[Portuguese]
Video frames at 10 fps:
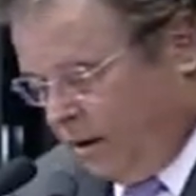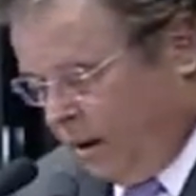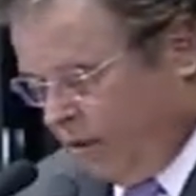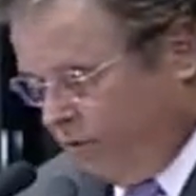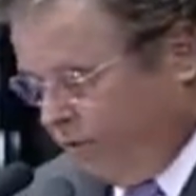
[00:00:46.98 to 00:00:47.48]

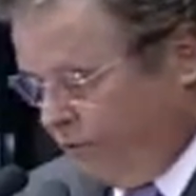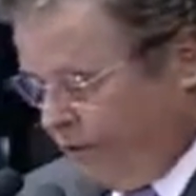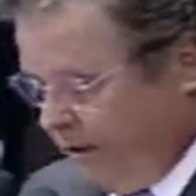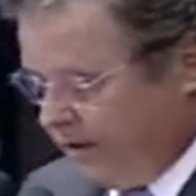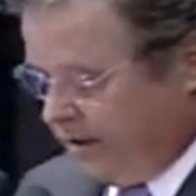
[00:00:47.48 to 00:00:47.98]
A
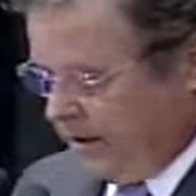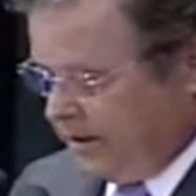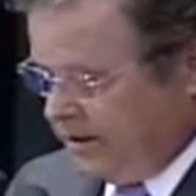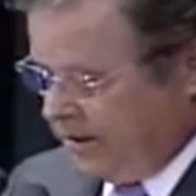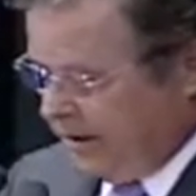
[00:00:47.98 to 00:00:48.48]
confluência
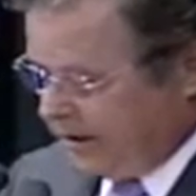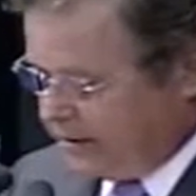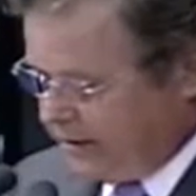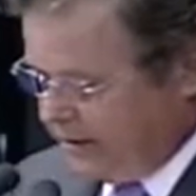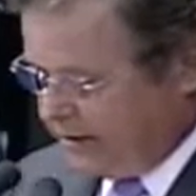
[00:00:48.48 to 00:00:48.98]
das
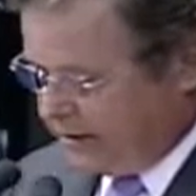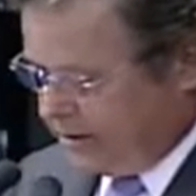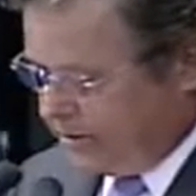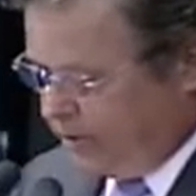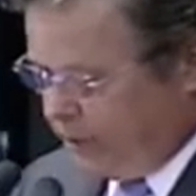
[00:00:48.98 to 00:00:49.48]

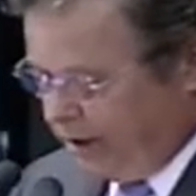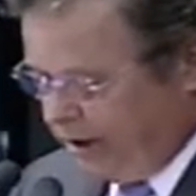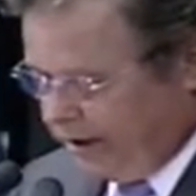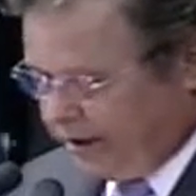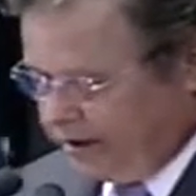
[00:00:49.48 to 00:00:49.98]
crises
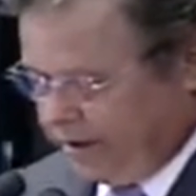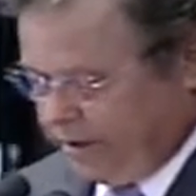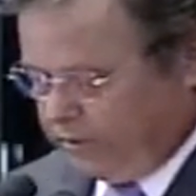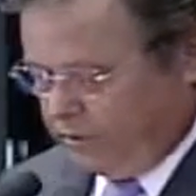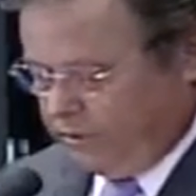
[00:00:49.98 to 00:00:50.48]
política e
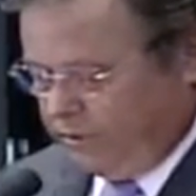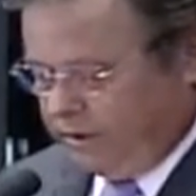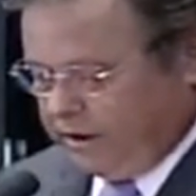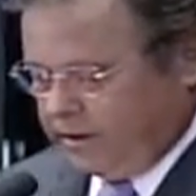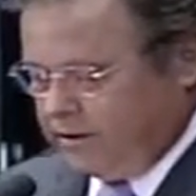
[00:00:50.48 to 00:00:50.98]

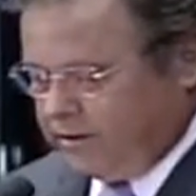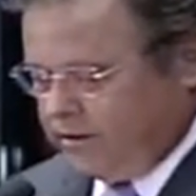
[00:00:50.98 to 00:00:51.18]
econômica